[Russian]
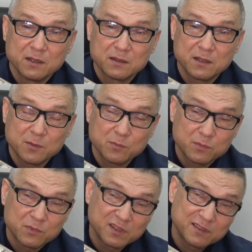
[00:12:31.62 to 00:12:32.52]
там
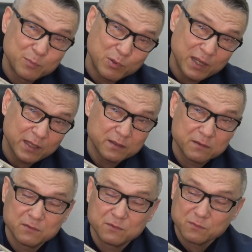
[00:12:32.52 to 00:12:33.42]
засыпает
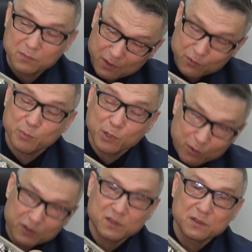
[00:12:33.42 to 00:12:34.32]
ему
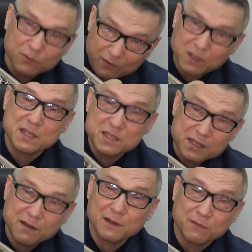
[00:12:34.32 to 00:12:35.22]
приходится, ну выходи
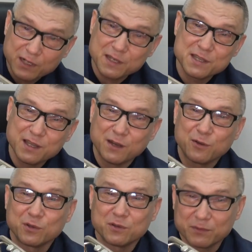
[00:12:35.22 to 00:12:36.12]
давай, выходи, а
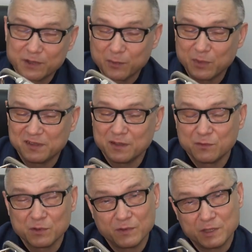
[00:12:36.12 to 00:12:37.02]
он тормозит.
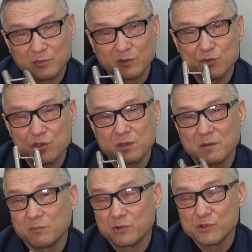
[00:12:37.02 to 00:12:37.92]
Вот в этом случае
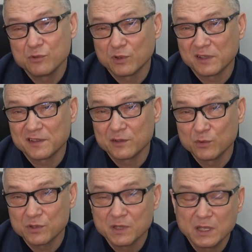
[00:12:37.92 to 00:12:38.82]
пружинку
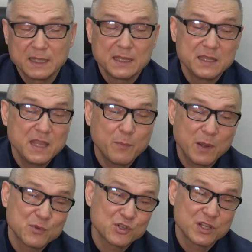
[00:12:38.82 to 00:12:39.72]
растянуть не
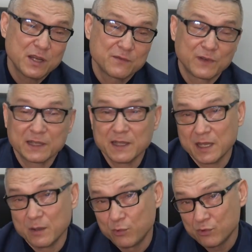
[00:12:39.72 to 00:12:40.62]
помешает, вреда
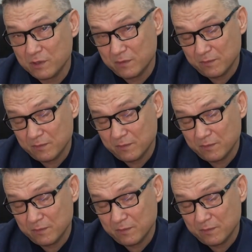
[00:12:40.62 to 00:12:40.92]
не будет.